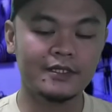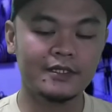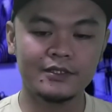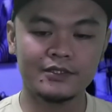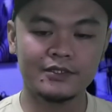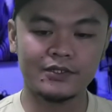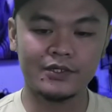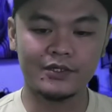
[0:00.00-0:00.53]

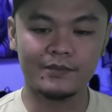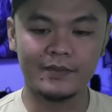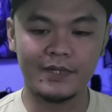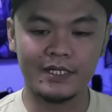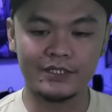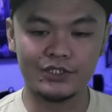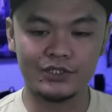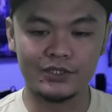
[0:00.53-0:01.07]
So,
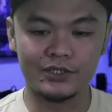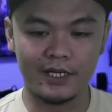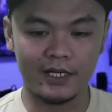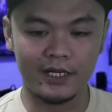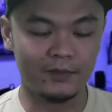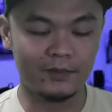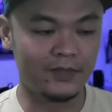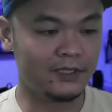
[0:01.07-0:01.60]
much, uh,
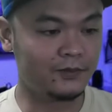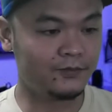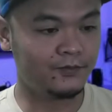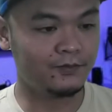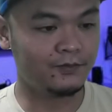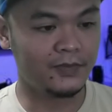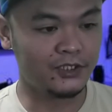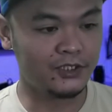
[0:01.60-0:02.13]
much,
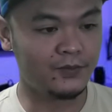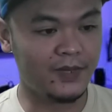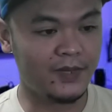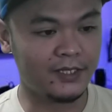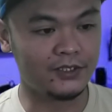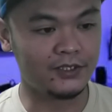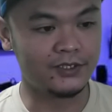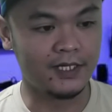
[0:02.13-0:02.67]
much
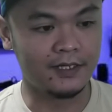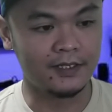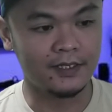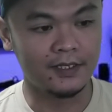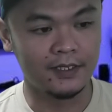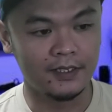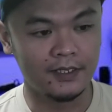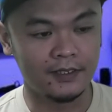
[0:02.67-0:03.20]
better siya.
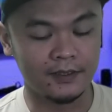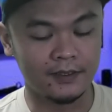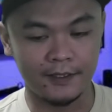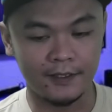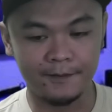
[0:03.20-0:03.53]
Right?